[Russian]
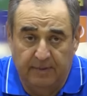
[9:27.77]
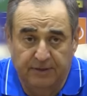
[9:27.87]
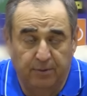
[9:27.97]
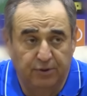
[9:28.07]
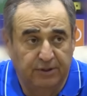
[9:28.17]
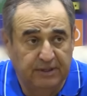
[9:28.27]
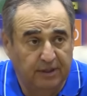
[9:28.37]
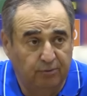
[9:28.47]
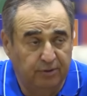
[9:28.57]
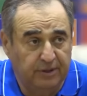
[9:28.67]
матч получился
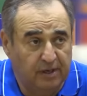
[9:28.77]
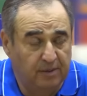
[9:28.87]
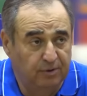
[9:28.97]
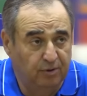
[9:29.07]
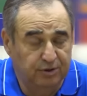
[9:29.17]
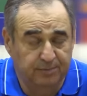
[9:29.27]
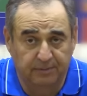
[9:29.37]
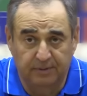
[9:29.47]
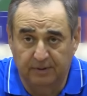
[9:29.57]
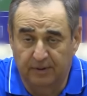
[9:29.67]
такой, каким и должен
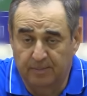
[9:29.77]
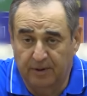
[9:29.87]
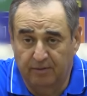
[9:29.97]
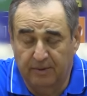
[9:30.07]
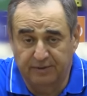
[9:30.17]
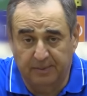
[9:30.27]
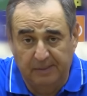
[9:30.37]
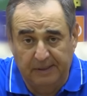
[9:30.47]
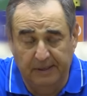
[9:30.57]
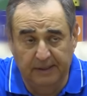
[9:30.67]
быть э, первый матч
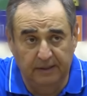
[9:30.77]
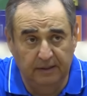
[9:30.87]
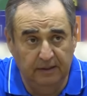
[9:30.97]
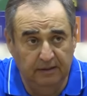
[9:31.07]
премьер-лиги.